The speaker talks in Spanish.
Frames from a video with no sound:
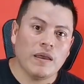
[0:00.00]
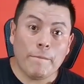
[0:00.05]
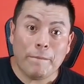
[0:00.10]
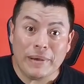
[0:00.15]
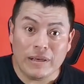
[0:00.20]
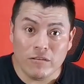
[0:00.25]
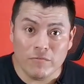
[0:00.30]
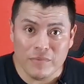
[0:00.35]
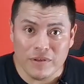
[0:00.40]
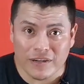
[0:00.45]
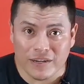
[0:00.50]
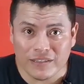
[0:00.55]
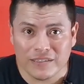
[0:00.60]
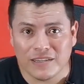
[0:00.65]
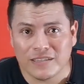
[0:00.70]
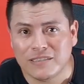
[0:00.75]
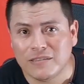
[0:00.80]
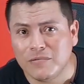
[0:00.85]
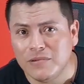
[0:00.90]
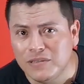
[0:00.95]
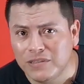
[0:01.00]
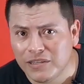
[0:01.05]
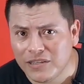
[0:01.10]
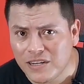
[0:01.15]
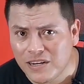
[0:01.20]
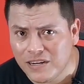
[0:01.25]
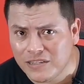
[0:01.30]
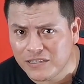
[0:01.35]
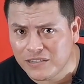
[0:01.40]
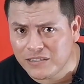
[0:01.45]
¿Qué pedo mi raza? Hasta ahorita
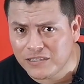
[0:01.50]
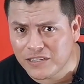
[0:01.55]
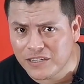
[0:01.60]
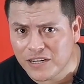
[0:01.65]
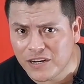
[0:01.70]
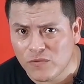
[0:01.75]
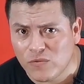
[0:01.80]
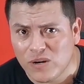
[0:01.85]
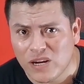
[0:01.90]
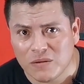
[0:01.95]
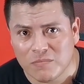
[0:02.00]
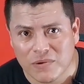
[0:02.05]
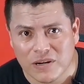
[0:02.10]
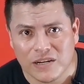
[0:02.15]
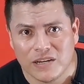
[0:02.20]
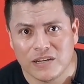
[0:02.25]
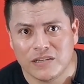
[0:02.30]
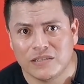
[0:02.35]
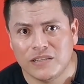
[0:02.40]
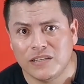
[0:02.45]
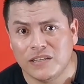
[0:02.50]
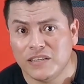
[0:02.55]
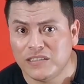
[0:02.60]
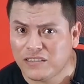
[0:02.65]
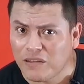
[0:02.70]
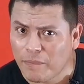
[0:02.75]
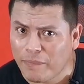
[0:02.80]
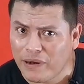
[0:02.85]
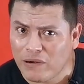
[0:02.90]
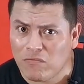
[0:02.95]
ya les enseñé algunas maneras de
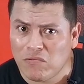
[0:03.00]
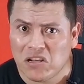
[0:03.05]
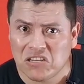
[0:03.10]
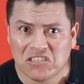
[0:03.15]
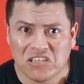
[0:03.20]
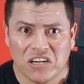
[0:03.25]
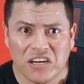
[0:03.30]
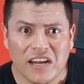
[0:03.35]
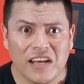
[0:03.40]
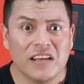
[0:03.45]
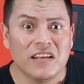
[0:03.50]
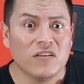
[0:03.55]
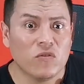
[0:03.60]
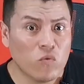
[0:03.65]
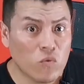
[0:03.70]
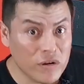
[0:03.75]
destapar una chela.